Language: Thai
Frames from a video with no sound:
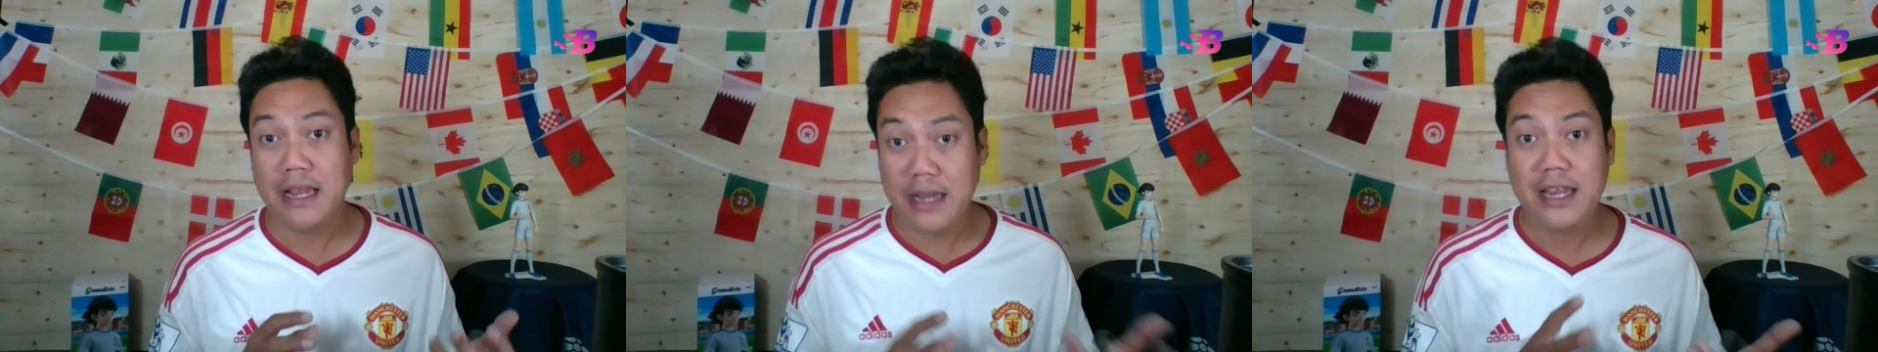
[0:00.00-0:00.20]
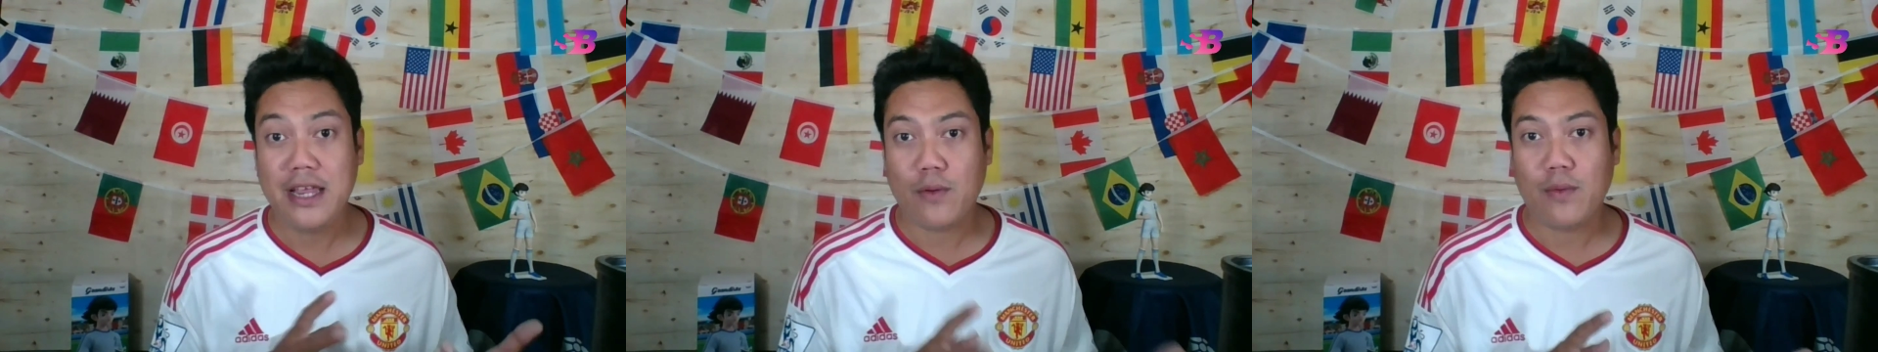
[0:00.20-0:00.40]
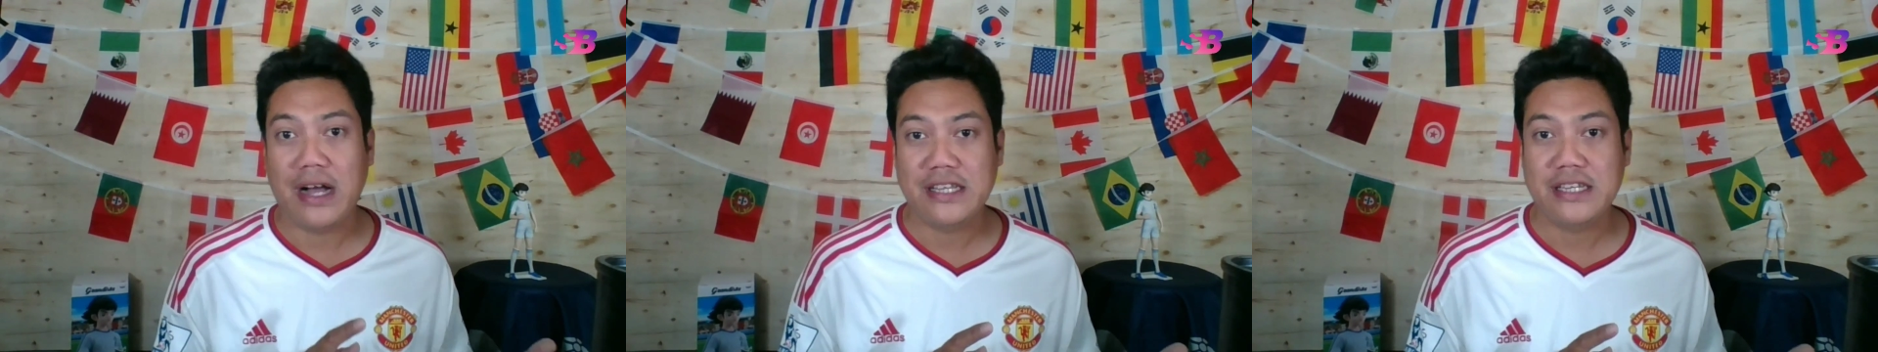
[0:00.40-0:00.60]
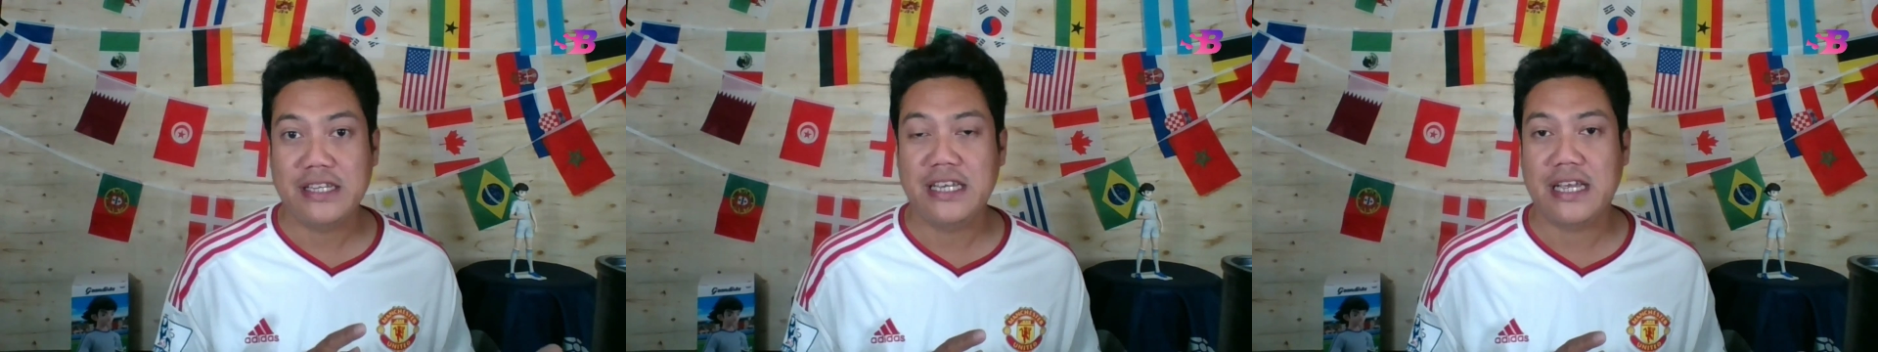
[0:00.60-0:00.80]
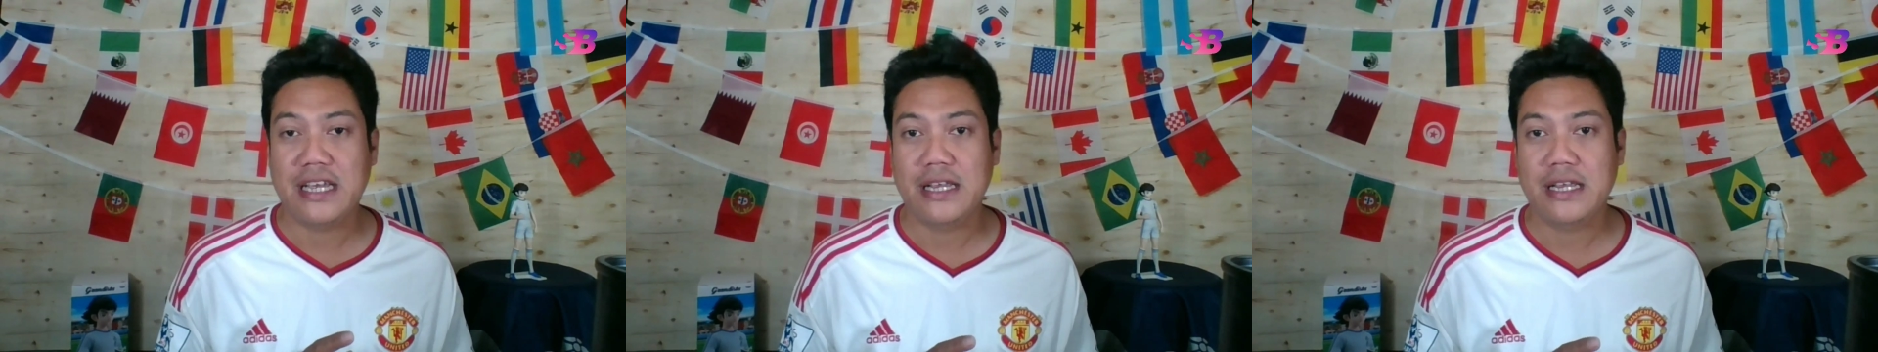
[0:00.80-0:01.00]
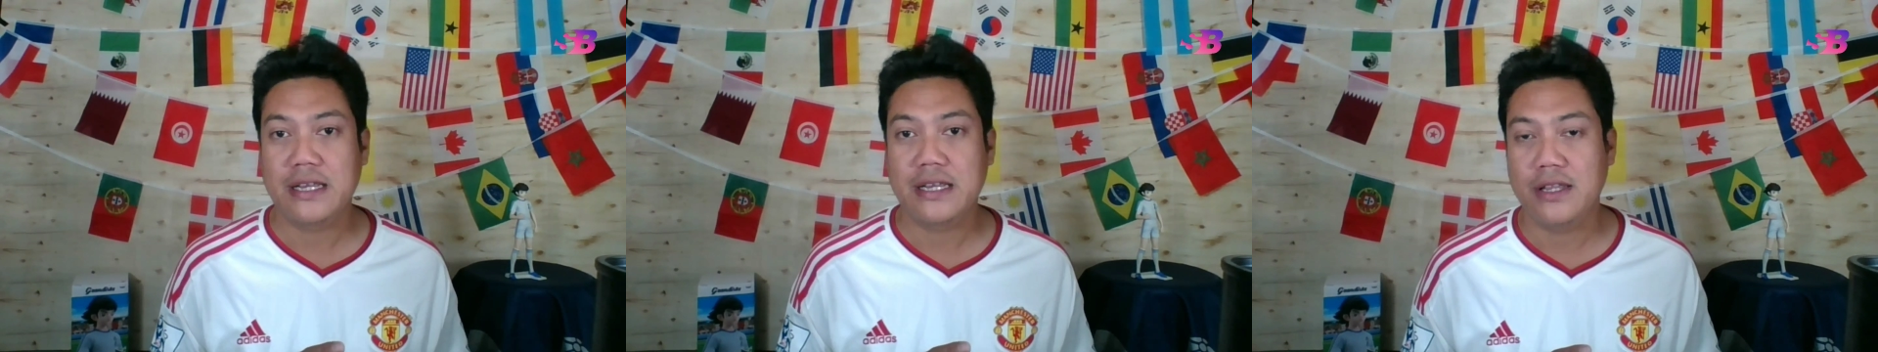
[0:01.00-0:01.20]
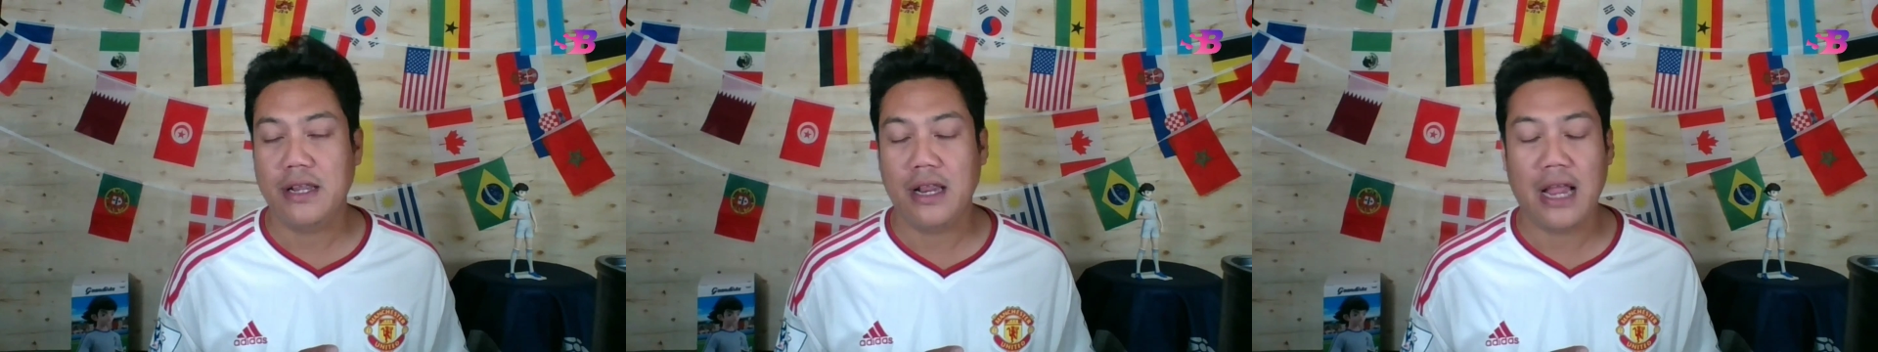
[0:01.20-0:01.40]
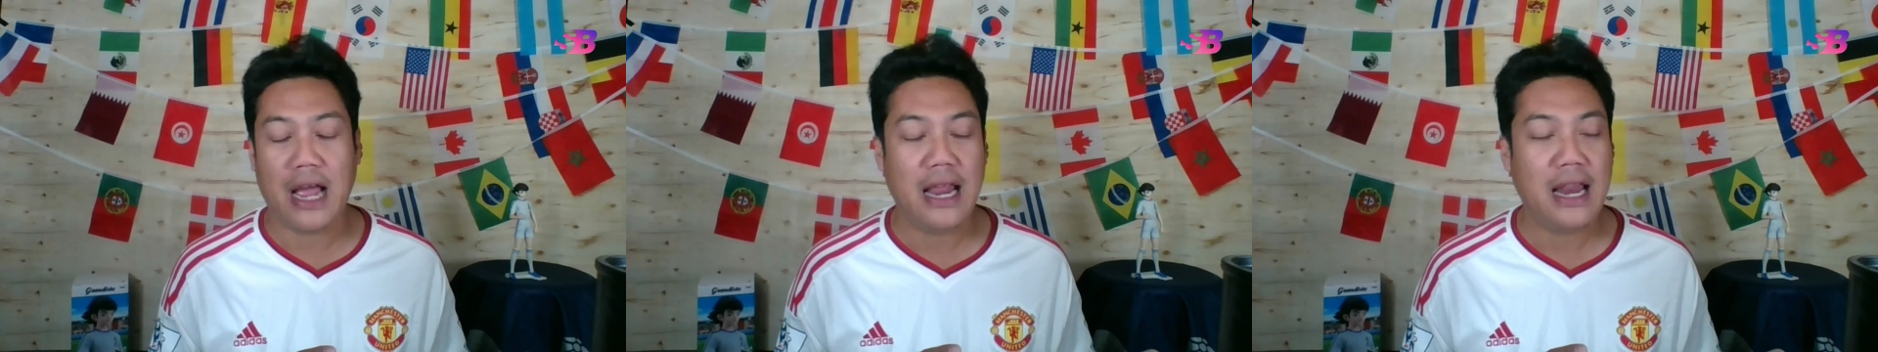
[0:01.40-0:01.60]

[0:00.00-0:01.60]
ได้ดีกว่าจริงๆห